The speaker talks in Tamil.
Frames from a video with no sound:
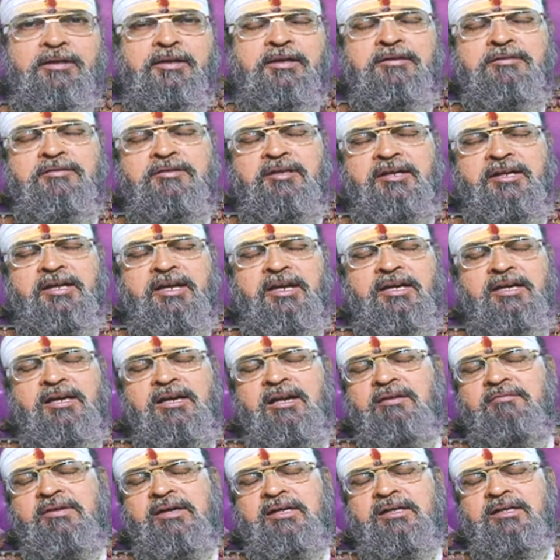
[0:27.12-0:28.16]
இன்றைய
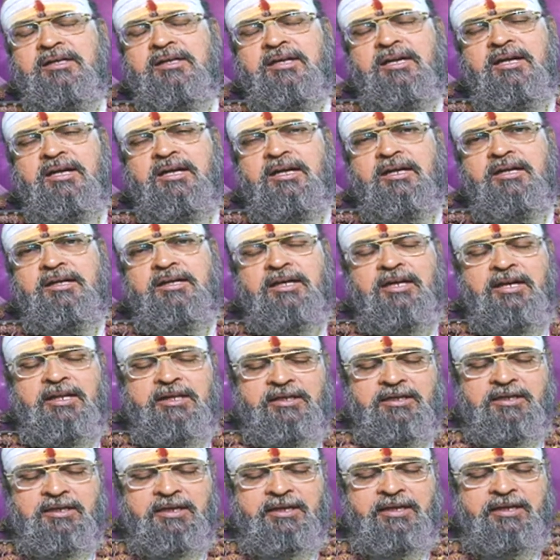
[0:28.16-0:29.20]
நவகிரக
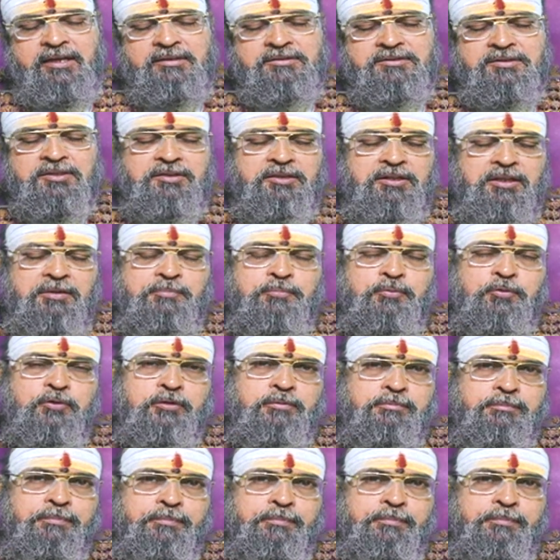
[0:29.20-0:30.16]
நிலைகளை சிந்திப்போம்